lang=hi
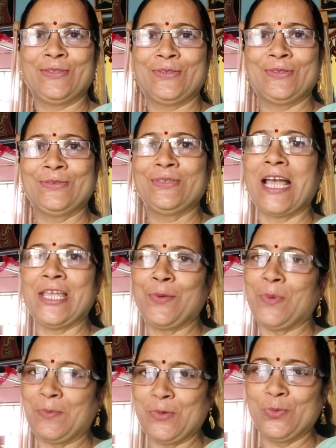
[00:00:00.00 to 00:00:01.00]
तो आई
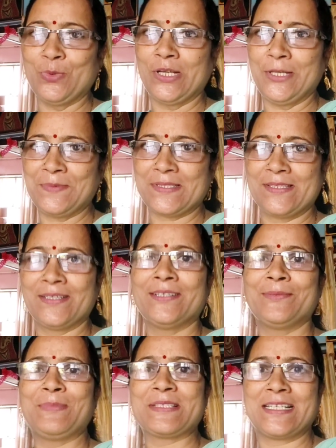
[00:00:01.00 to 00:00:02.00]
होप आपको वो क्लिप्स
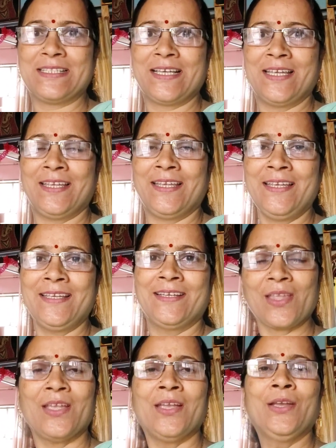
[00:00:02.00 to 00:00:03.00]
पसंद आएंगी
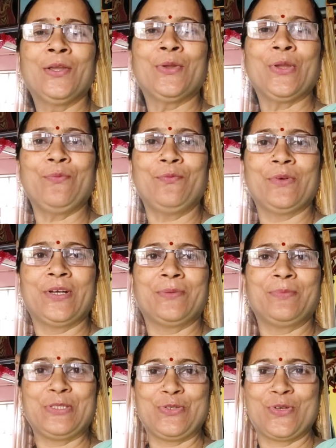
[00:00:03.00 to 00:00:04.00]
क्योंकि
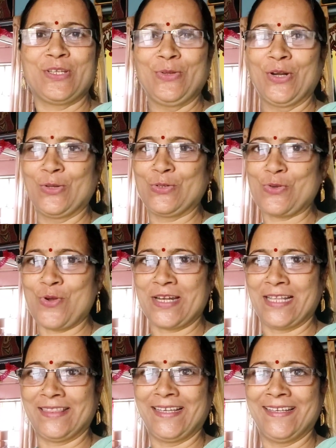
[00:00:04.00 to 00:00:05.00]
बच्चों का थोड़ा शौक
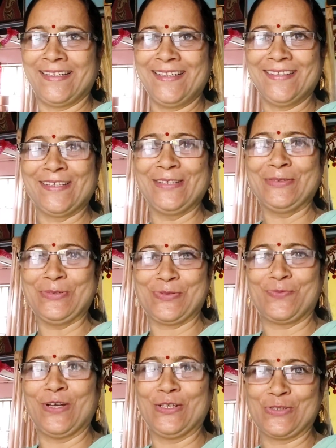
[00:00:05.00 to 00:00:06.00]
रहता है ना कि
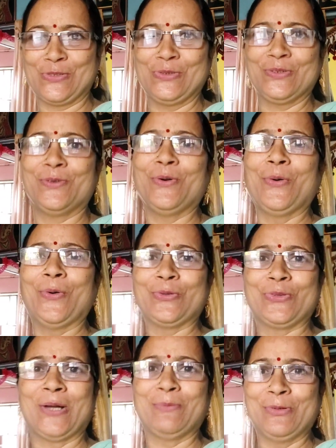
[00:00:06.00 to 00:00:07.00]
कुछ फंक्शन
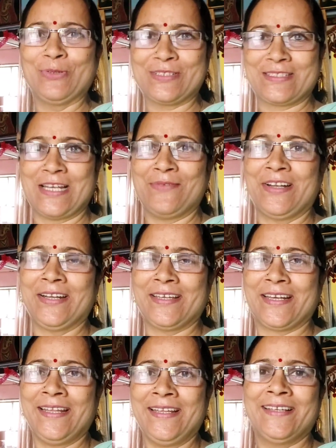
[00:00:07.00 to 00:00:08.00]
हो तो हम लोग सेलिब्रेट
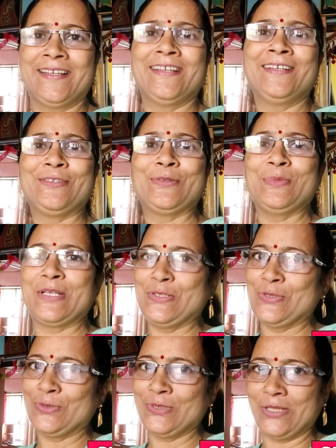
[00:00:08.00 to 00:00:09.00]
करें तो मेरे
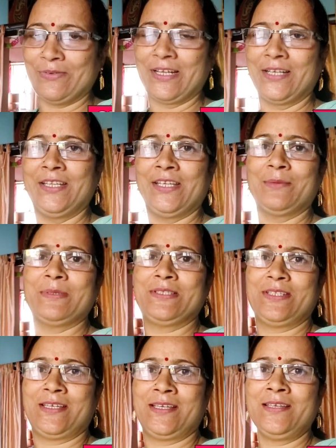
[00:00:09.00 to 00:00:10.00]
जो देवरानी के
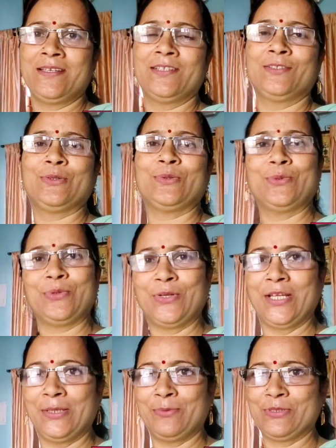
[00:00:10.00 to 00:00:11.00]
बच्चे हैं तो
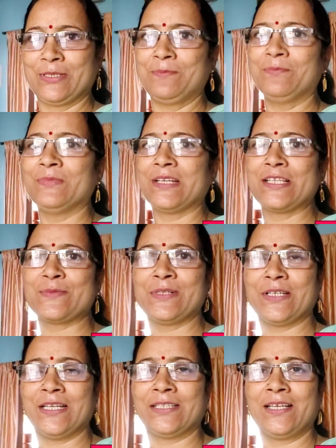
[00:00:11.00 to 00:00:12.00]
उनने ही वो सब
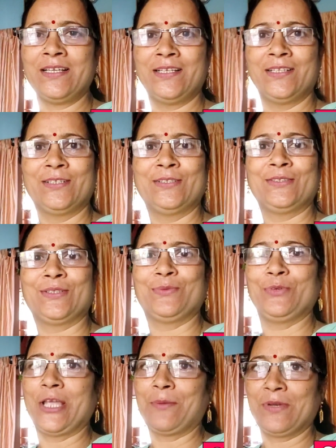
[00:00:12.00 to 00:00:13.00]
अरेंजमेंट किया था
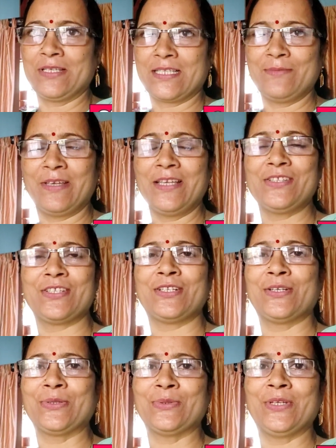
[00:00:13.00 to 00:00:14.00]
तो वही आपके साथ मैं शेयर
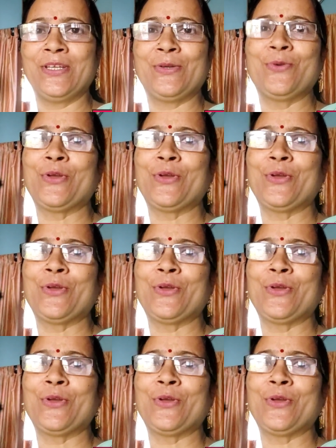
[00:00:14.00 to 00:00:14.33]
करूंगी